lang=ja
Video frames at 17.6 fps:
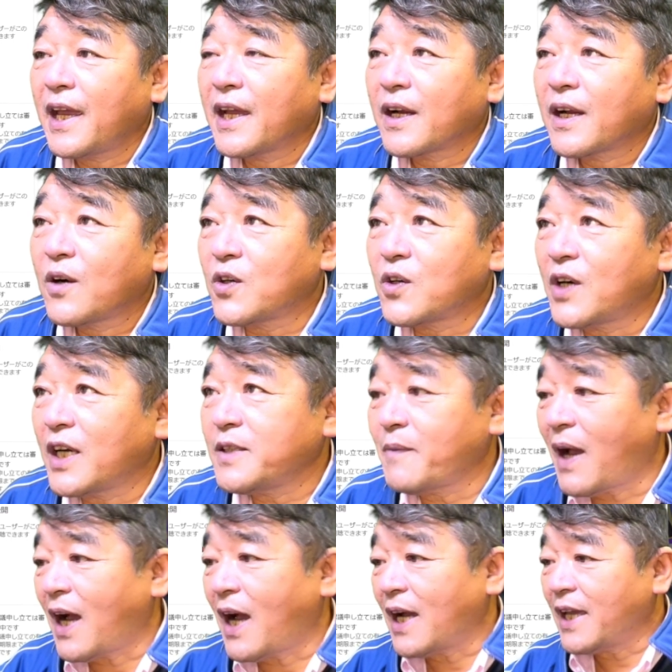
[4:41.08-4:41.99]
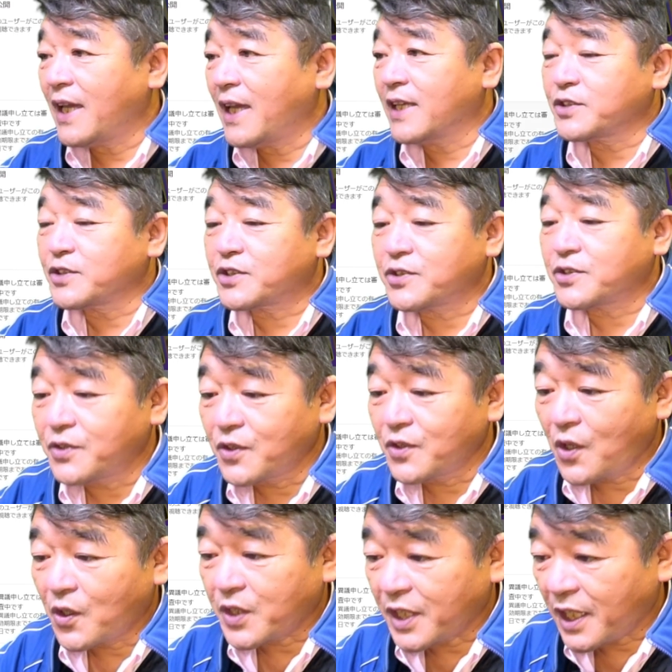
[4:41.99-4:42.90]
僕は今
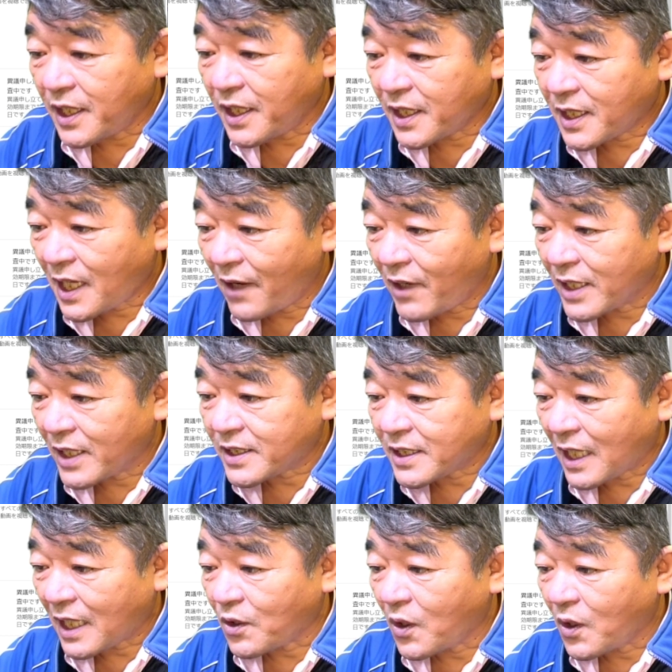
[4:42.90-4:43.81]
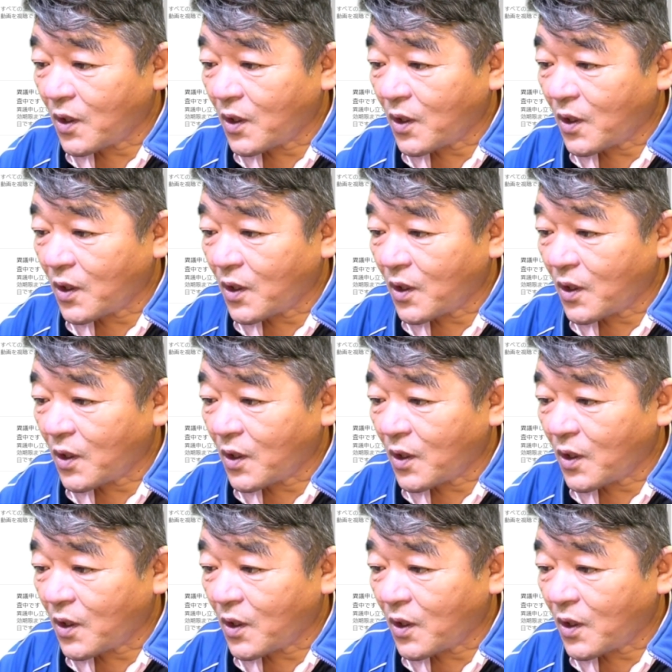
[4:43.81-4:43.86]
エクスフローに変わったの